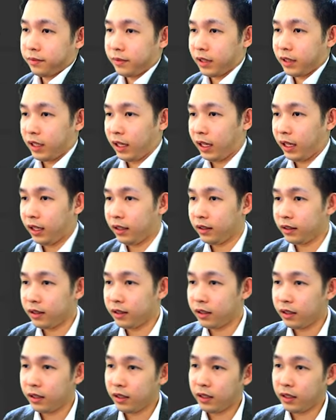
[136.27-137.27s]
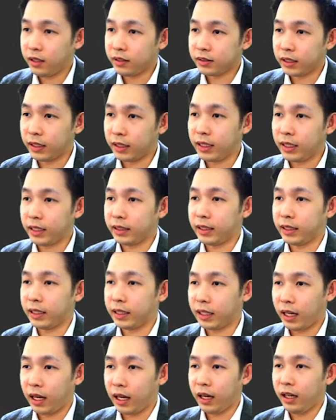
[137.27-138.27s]
ya jadi
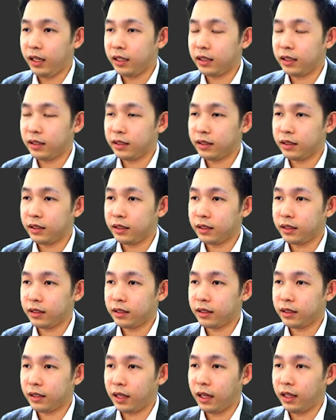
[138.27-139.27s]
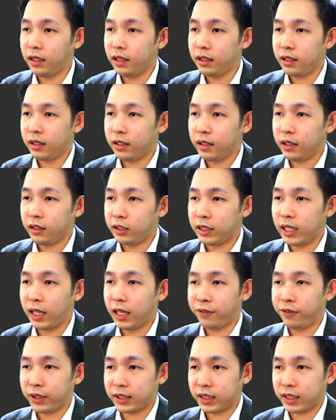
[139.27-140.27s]
ketika ya nilai
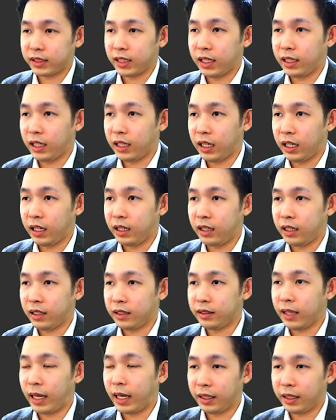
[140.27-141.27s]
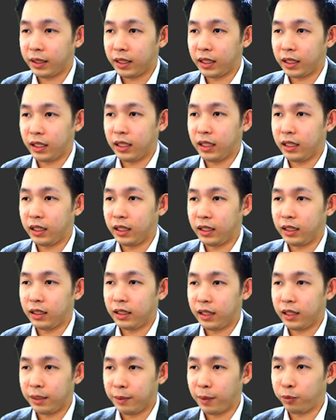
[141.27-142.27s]
investasi Anda naik ke
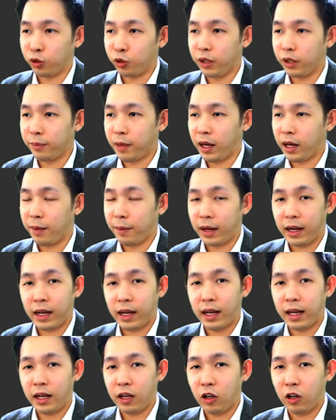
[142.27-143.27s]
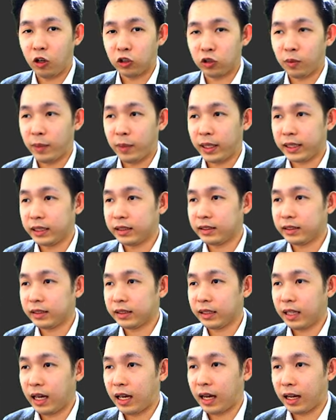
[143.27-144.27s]
55 maka otomatis
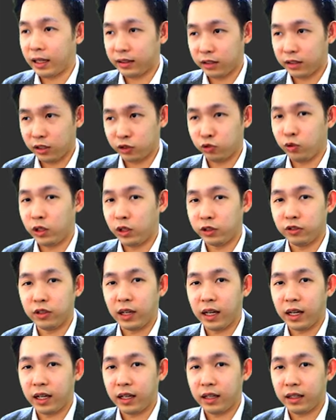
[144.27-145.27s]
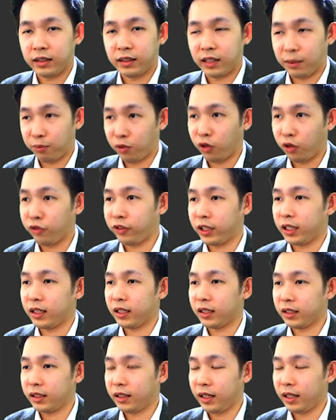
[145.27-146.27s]
akan terjual juga take profit
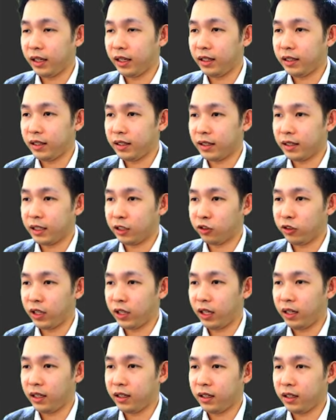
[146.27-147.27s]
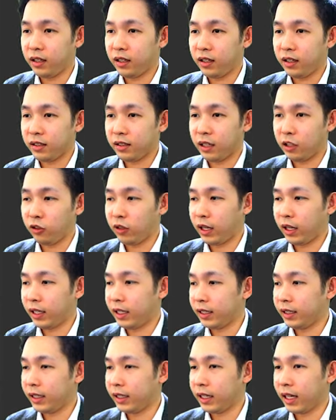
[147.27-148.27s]
ya itu ya lalu
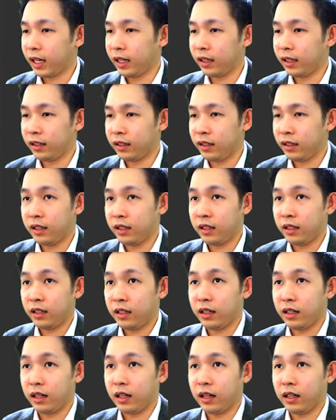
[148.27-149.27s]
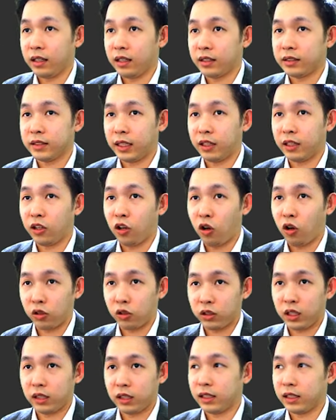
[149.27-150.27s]
kalian tinggal uh, set
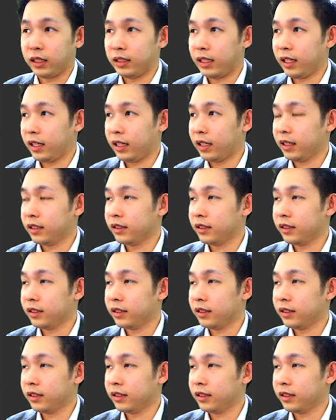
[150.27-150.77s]
order saja ya.